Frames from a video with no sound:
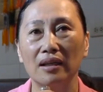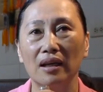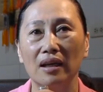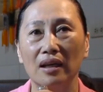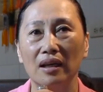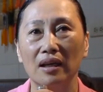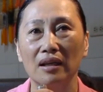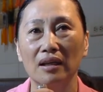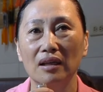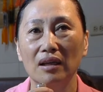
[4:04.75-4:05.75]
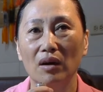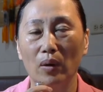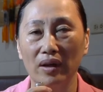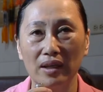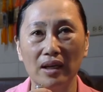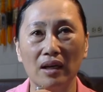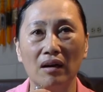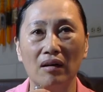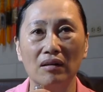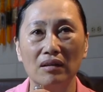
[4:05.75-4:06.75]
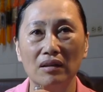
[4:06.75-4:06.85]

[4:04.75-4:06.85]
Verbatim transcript: 迄个环境吼，